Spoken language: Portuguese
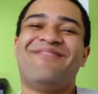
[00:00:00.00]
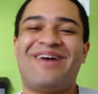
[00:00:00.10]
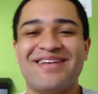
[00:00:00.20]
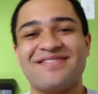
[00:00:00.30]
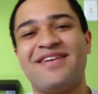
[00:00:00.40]

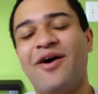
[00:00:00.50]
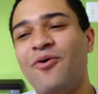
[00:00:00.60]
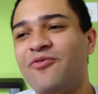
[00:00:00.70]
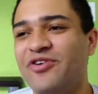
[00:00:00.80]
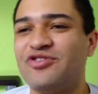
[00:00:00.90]
mas é
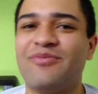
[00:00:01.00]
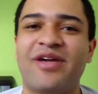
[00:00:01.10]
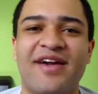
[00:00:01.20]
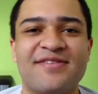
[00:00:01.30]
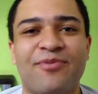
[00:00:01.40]
um vídeo também
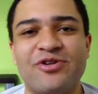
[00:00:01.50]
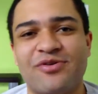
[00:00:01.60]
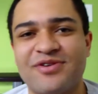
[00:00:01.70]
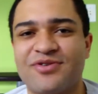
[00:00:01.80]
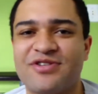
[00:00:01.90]
que responde
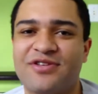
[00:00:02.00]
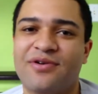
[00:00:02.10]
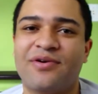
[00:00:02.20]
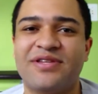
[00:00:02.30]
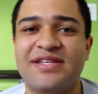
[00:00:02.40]
algumas coisas que
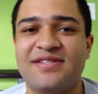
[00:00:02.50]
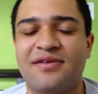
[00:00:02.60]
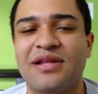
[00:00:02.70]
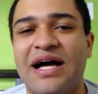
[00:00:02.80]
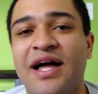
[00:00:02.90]
estão
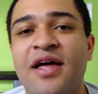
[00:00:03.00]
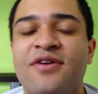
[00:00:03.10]
acontecendo lá.